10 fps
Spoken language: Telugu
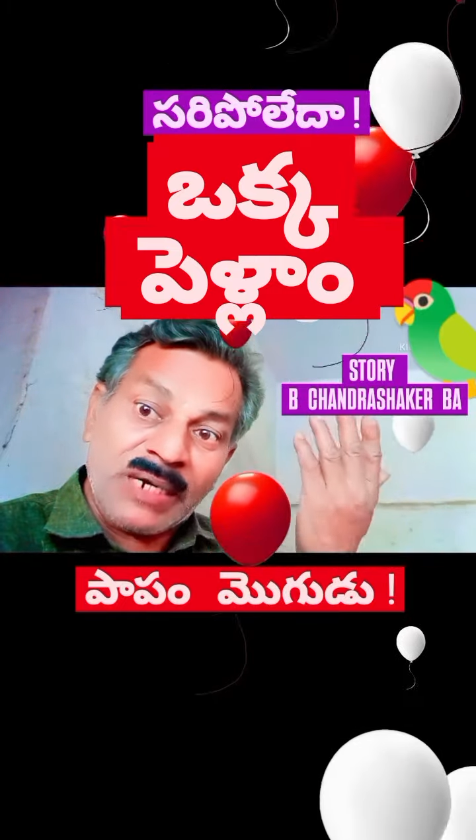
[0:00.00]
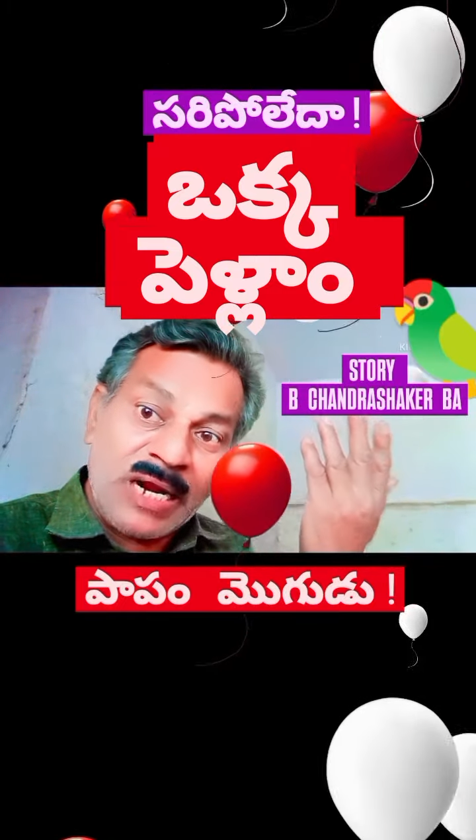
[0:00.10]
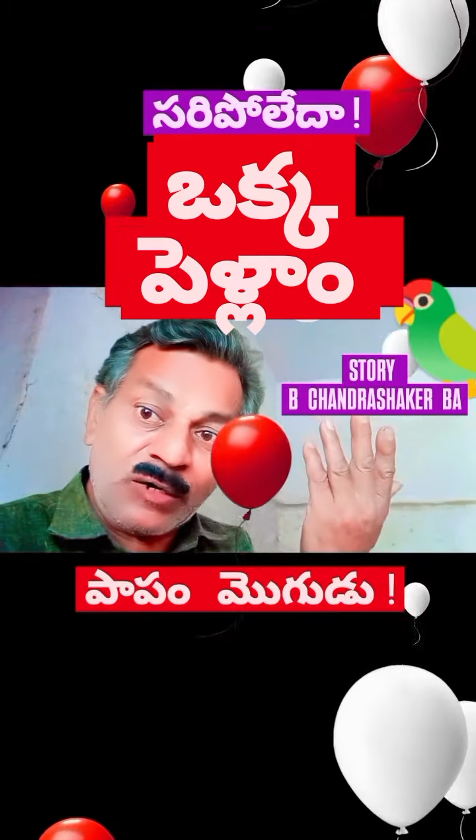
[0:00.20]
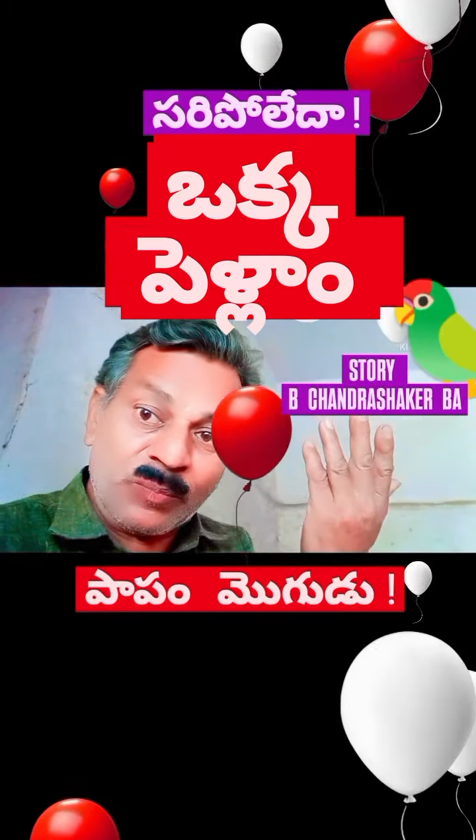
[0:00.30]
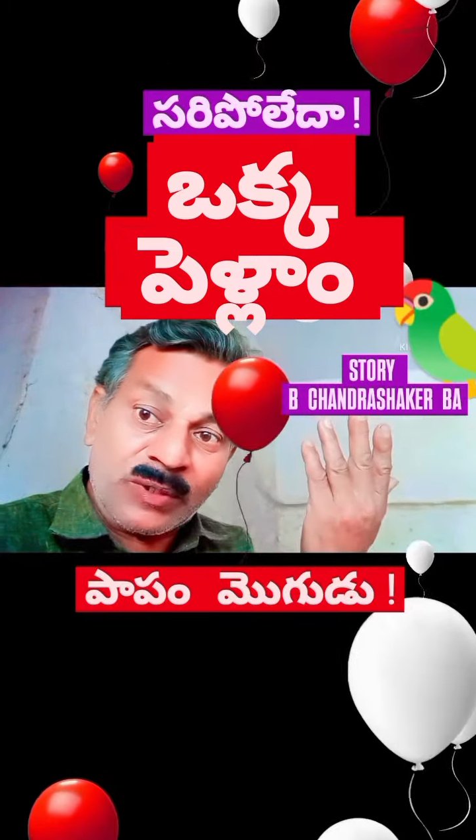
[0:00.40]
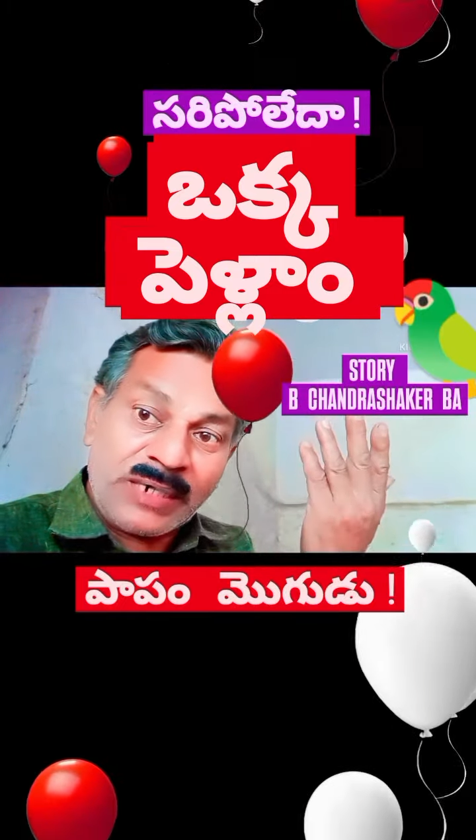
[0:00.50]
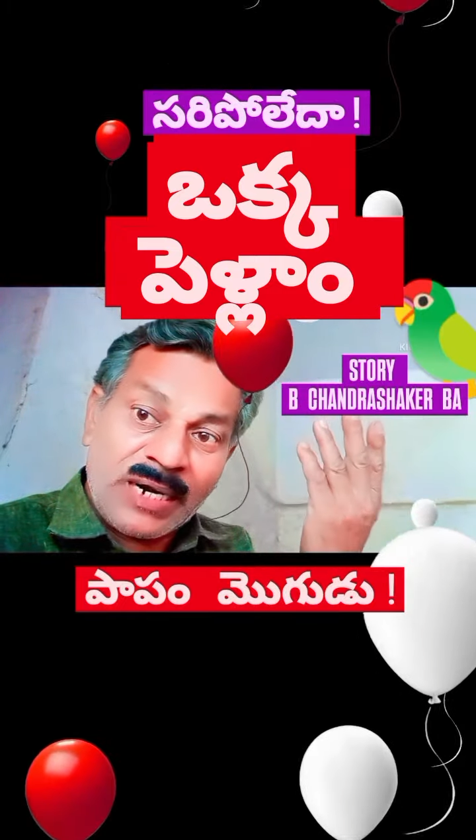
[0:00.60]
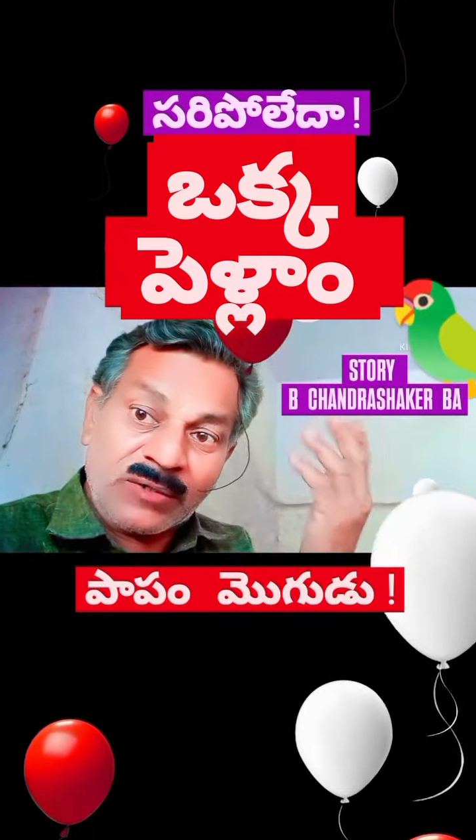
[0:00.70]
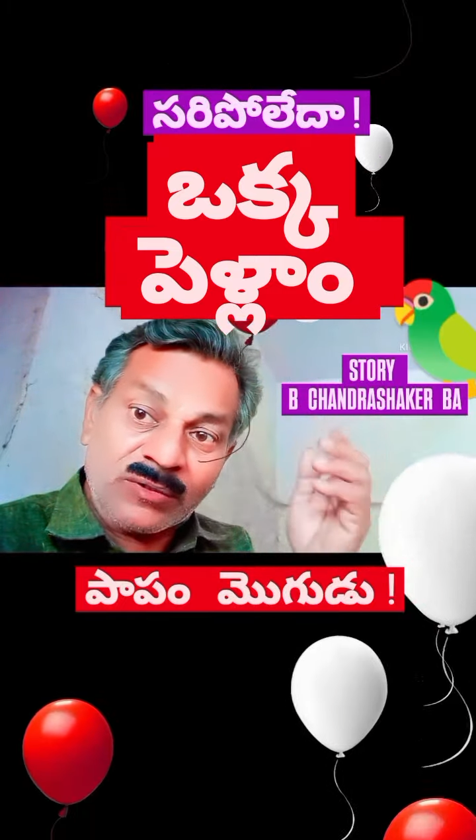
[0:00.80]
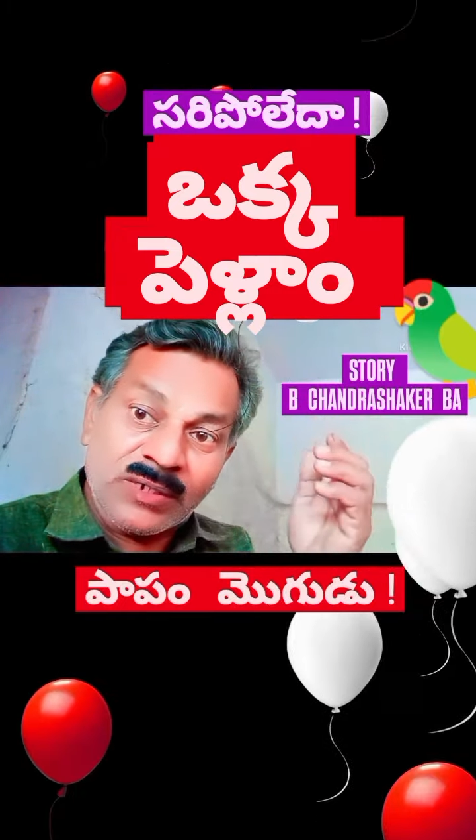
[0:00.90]
పిల్లాడు
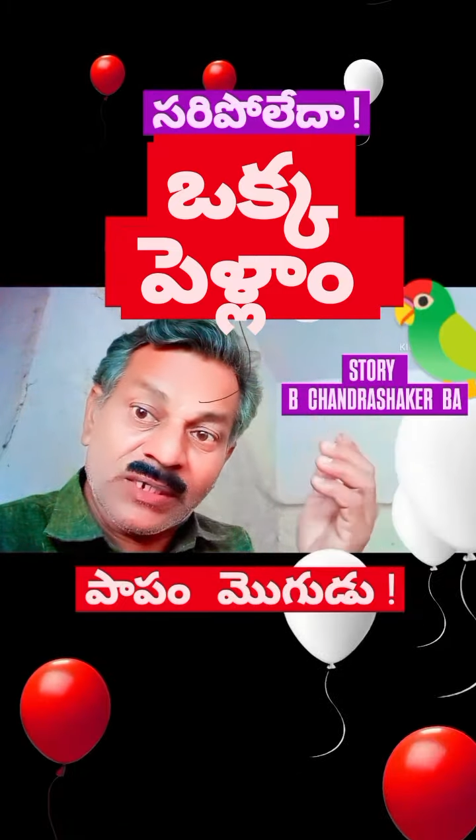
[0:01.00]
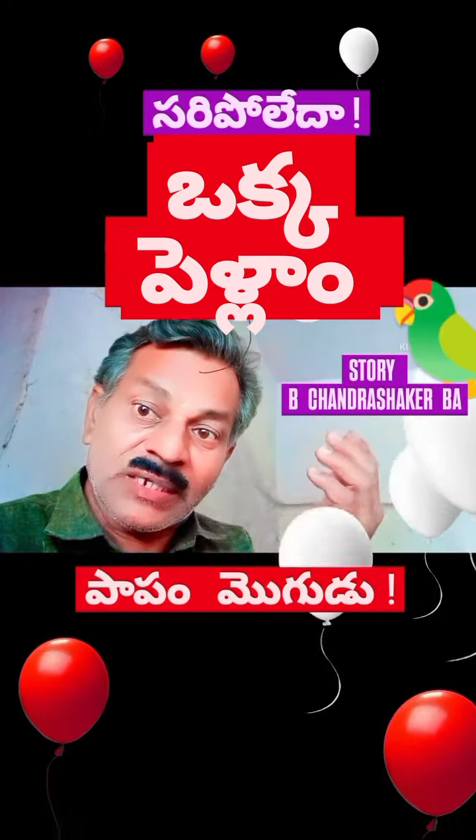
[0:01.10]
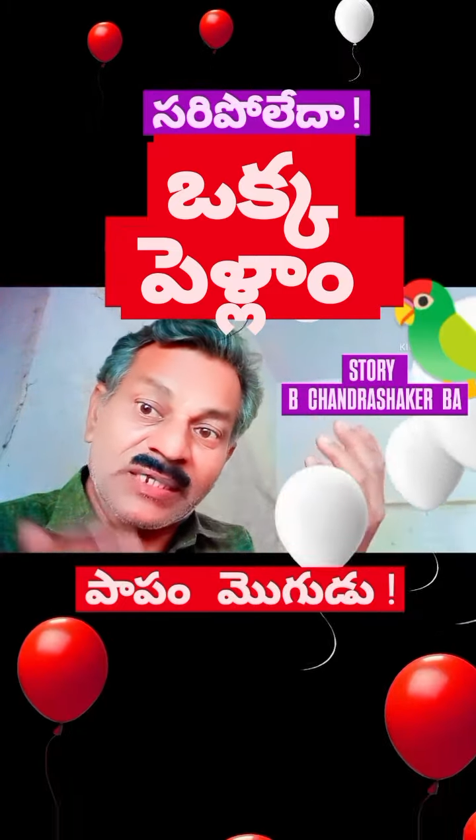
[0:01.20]
పుట్టాడు